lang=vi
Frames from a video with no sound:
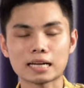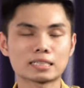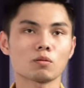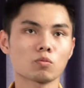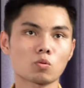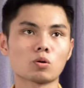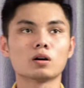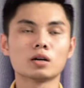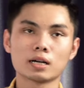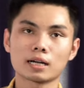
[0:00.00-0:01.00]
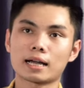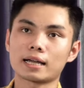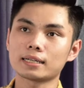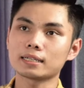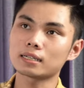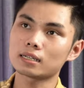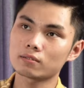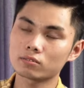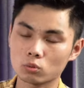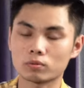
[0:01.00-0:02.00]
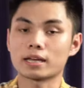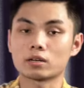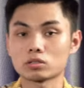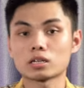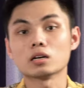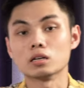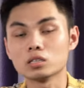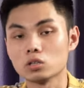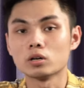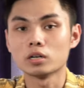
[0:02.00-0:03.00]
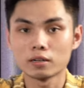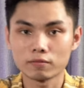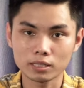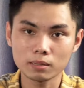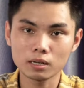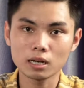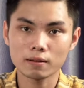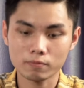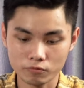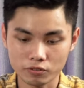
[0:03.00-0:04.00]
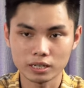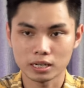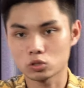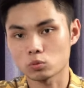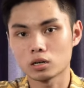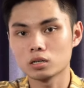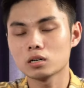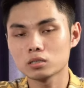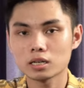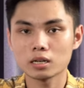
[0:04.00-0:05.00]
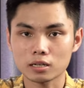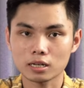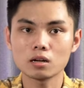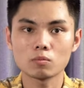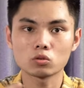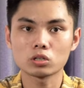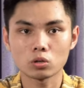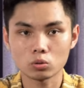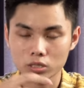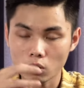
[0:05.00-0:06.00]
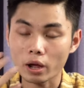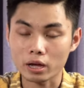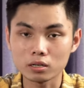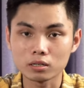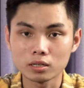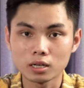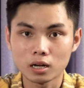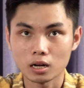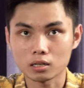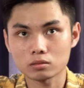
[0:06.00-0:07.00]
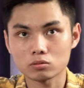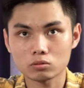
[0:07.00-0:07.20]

tải trọng của cái ờ, trục này nó sẽ lớn hơn rồi và thêm nữa là vì là trục lớn hơn thế nên là cái lượng motor nó cũng sẽ khỏe hơn à,